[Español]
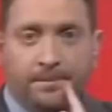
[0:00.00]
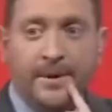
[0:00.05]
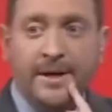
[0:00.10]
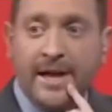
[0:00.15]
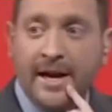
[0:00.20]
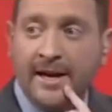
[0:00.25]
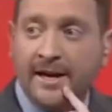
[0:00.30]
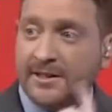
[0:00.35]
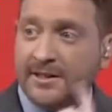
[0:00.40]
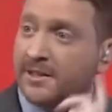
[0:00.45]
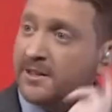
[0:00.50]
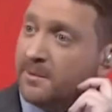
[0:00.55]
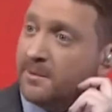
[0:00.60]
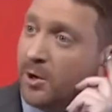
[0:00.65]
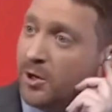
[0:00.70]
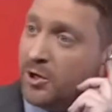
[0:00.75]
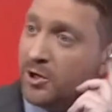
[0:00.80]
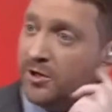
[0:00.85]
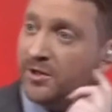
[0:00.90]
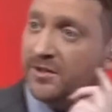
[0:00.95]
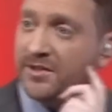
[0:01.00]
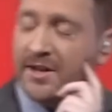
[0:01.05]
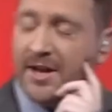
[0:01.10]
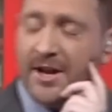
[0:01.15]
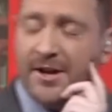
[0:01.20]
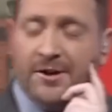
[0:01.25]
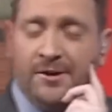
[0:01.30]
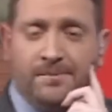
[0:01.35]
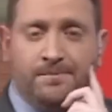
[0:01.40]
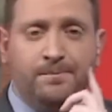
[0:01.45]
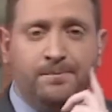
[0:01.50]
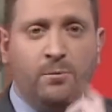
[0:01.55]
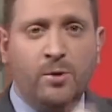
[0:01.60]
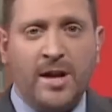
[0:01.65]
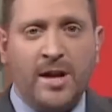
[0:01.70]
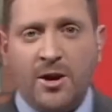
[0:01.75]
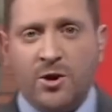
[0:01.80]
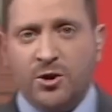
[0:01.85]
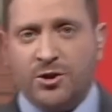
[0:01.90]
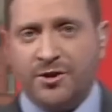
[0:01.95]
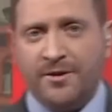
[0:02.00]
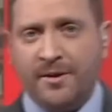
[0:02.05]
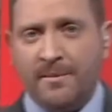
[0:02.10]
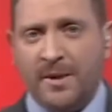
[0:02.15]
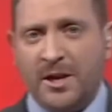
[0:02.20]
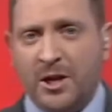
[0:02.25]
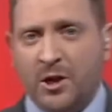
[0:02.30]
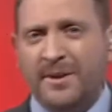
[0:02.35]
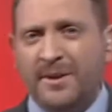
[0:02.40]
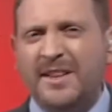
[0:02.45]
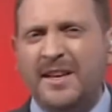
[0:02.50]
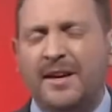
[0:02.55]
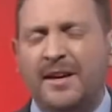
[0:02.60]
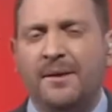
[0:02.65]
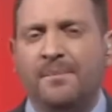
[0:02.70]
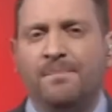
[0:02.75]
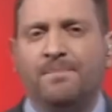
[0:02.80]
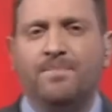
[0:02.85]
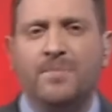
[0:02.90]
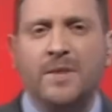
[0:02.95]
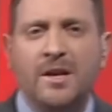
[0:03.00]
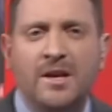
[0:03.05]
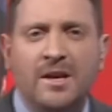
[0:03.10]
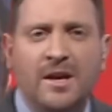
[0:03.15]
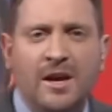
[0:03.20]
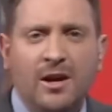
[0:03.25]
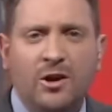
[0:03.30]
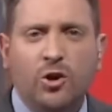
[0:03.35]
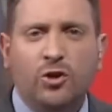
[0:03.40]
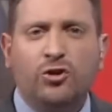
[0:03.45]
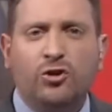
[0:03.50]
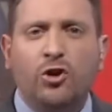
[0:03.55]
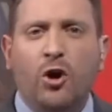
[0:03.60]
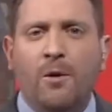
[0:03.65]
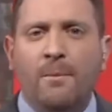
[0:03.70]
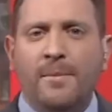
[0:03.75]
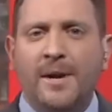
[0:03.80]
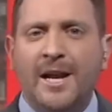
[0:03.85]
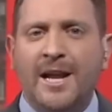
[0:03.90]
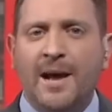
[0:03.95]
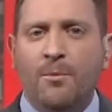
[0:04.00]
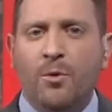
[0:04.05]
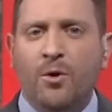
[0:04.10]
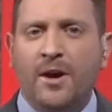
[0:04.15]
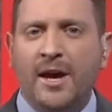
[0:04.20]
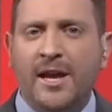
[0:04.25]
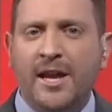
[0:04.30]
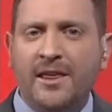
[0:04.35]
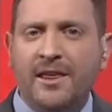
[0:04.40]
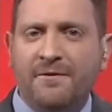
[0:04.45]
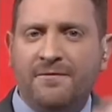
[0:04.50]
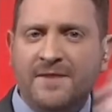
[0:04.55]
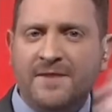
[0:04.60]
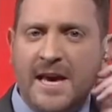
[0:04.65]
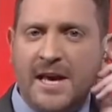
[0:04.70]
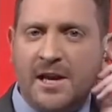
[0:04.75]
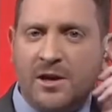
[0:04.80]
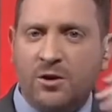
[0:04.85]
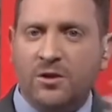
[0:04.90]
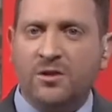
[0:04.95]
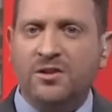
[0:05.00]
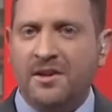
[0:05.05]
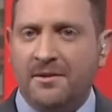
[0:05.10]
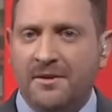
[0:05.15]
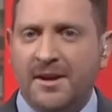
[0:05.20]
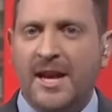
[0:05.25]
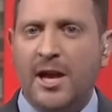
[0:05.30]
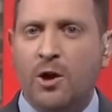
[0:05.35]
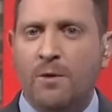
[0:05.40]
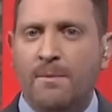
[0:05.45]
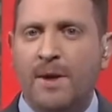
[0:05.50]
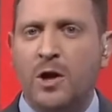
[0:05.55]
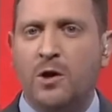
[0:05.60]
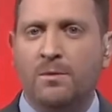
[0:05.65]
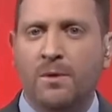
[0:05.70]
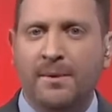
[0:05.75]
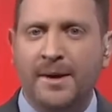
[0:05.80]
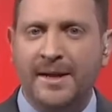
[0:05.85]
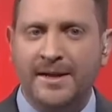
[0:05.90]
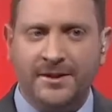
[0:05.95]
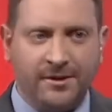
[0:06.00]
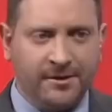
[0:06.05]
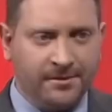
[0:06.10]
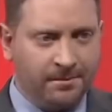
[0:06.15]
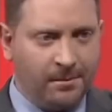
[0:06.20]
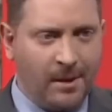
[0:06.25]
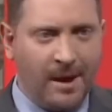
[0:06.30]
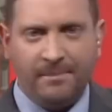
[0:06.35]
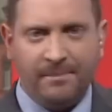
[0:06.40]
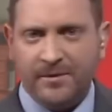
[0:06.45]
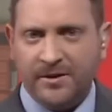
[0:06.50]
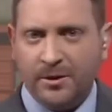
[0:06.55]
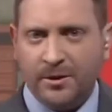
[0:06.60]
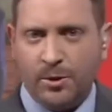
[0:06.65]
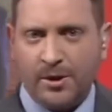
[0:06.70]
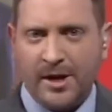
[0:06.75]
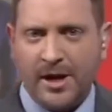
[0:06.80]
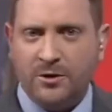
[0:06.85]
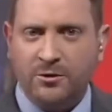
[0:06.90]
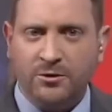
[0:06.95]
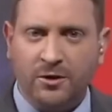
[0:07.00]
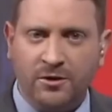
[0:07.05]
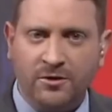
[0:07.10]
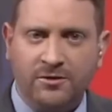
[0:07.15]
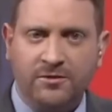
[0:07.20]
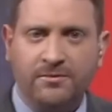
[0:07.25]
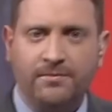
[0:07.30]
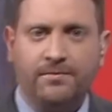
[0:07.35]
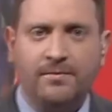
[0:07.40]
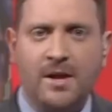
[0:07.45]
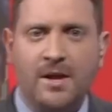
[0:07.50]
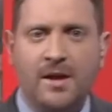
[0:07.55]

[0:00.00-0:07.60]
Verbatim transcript: Mirá qué testimonio decía, ¿no? Buenas noches, bienvenidos. Viste que los hombres, las mujeres de fierro se ven en los malos momentos. Buah, se borraron todos.